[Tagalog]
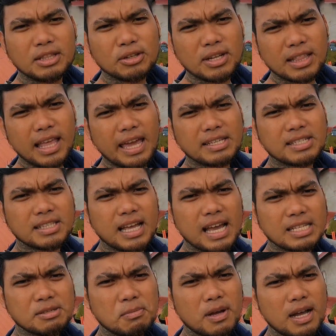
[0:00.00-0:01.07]
Nandito na tayo sa
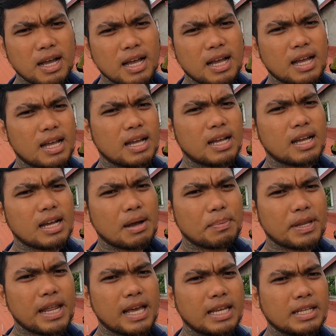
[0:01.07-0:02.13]
taas mga
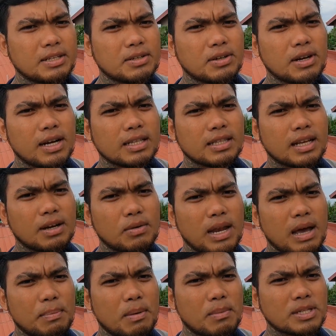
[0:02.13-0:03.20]
kapanalig no at uh,
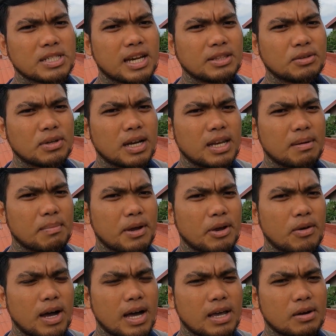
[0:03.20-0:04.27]
wala pang masyadong ganap
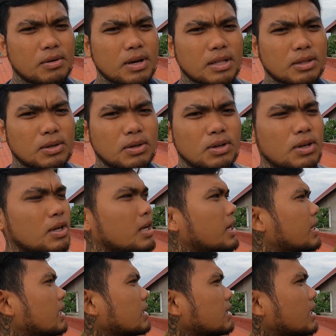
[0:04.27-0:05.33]
ngayong araw na to.
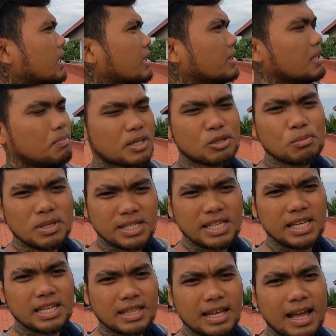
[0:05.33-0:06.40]
At uh, hindi pa
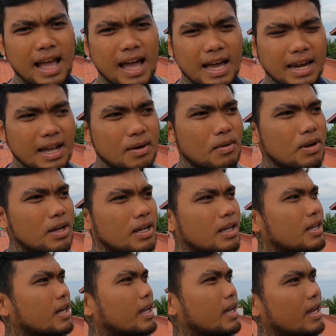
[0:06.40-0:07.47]
sumisikat ang araw.
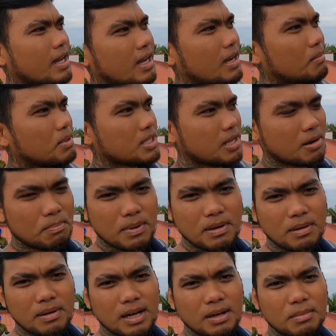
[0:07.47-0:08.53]
Kaya masarap
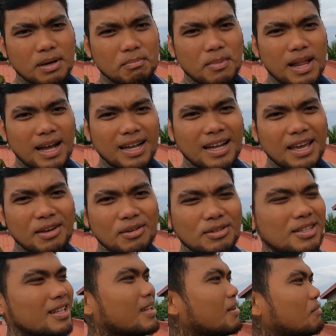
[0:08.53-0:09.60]
pang uh, mag-vlog
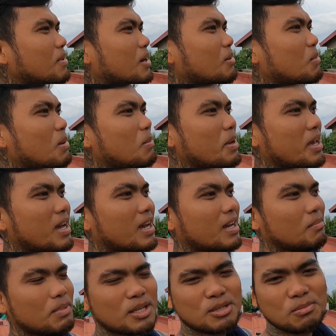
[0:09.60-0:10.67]
ngayon. Pero mamaya,
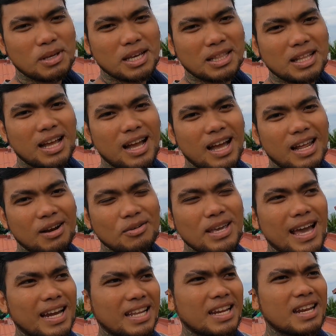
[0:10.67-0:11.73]
pag sumikat na ang araw,
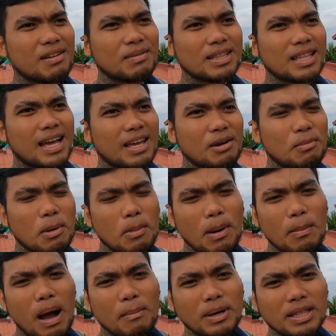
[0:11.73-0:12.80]
yari na naman tayo.
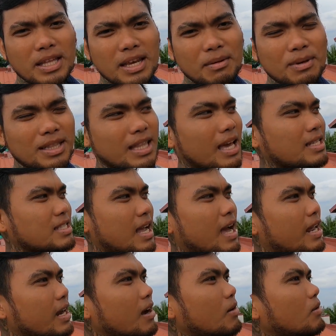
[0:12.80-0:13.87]
Mabababad na naman tayo
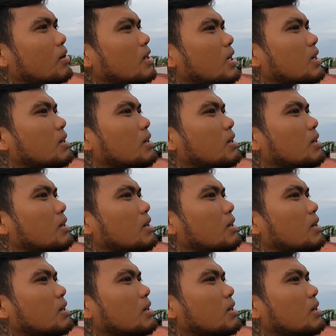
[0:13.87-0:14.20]
sa araw.